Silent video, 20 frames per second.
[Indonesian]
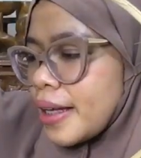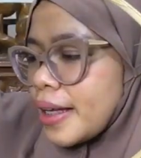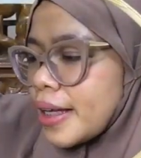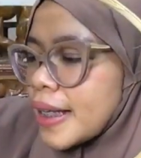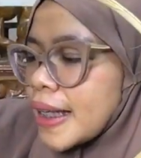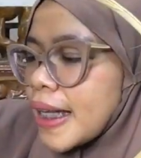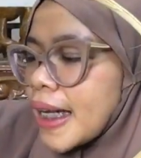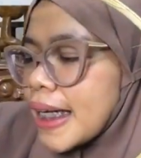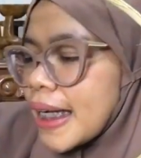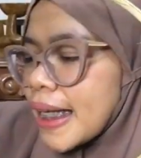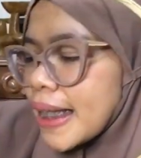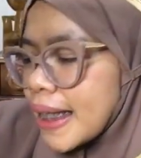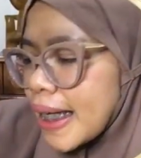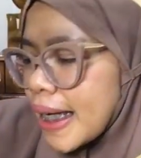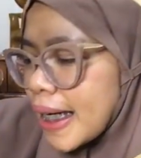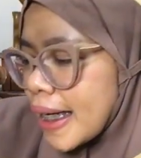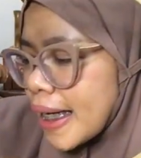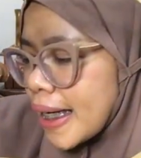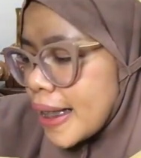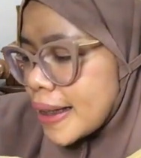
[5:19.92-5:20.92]
kita lihat
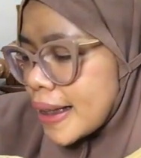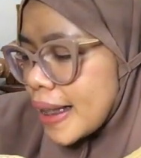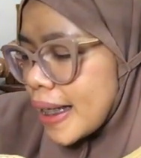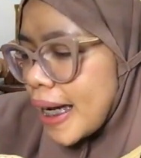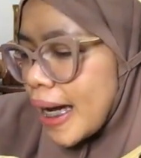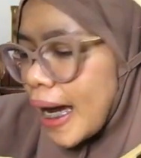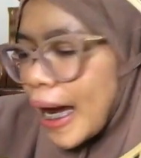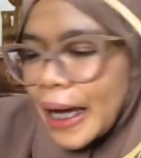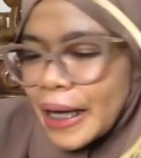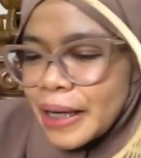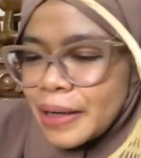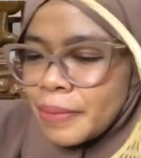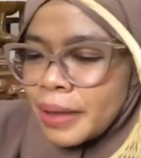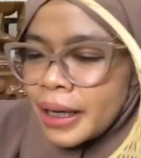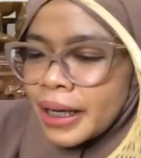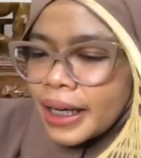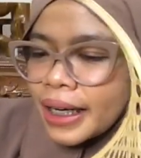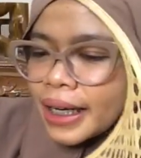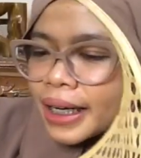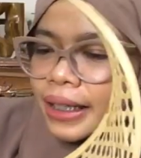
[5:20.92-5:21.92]
ya hasilnya kayak
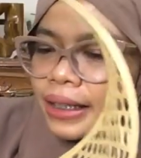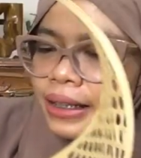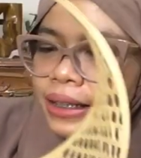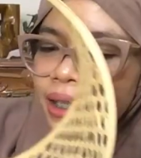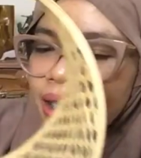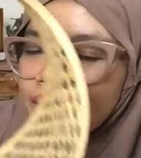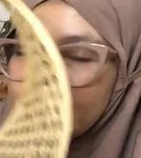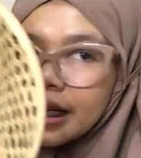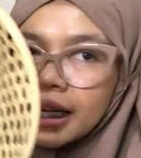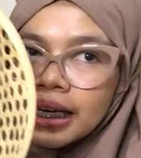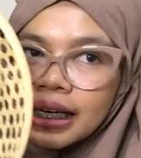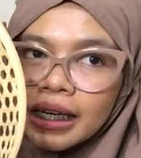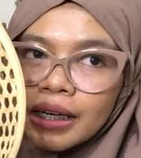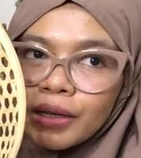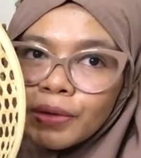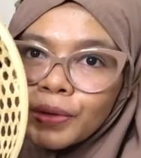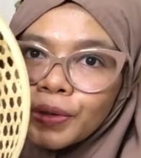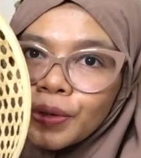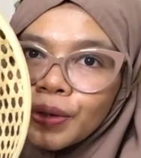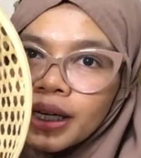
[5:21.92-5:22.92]
gimana dan
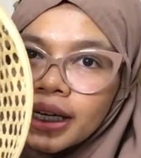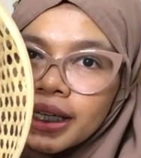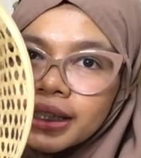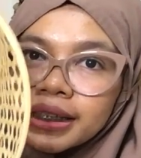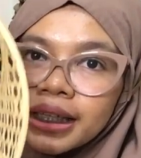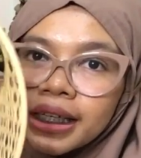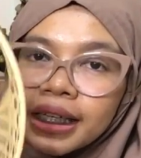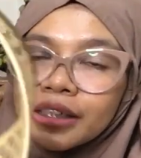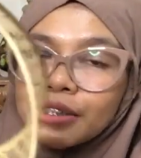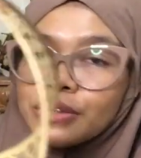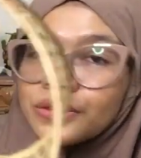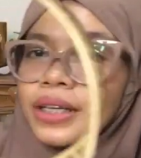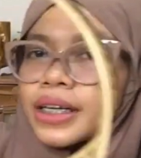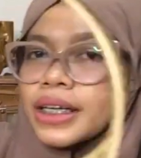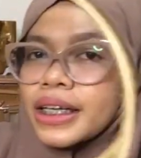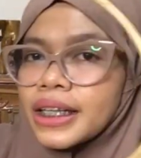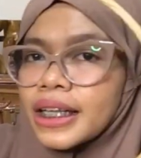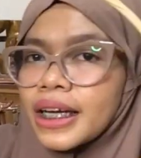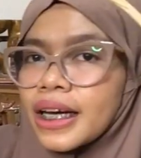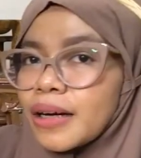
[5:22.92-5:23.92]
ini untuk ranjangnya
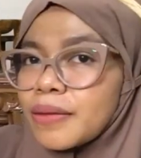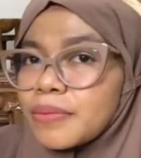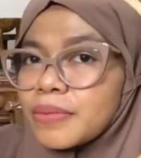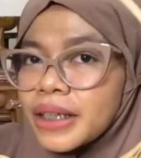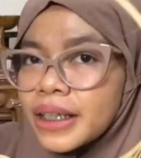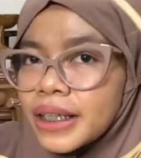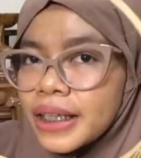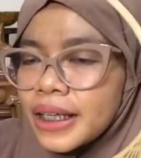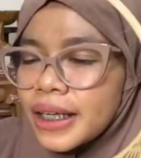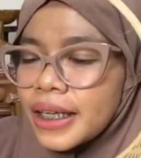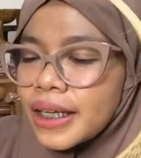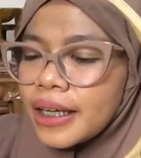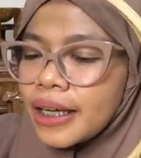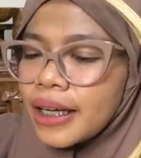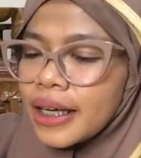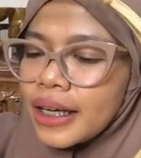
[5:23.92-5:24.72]
juga kita nggak beli